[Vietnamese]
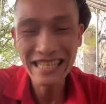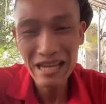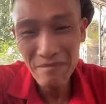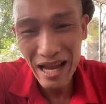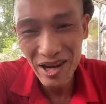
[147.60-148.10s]

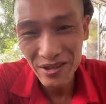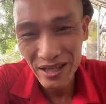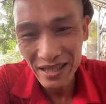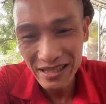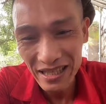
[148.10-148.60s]
anh em
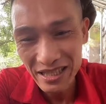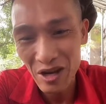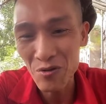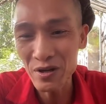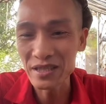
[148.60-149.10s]
nào à, các
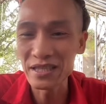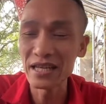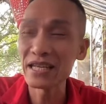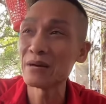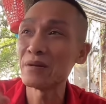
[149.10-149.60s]
cháu
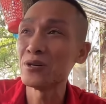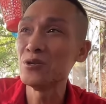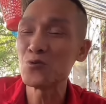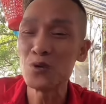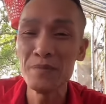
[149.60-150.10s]
những anh em
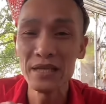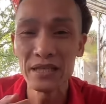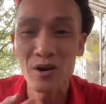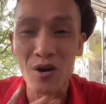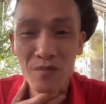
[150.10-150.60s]
nào yêu quý
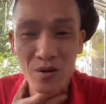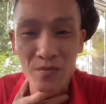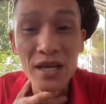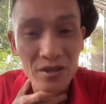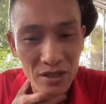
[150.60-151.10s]
mình thì họ
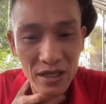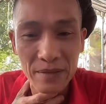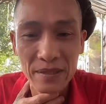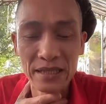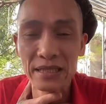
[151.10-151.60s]
họ biết con
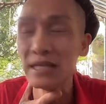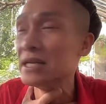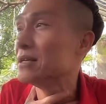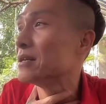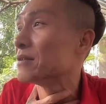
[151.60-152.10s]
người mình
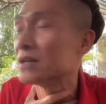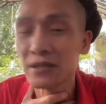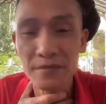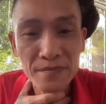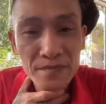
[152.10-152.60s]
tế điên nó là
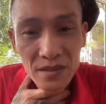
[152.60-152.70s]
vậy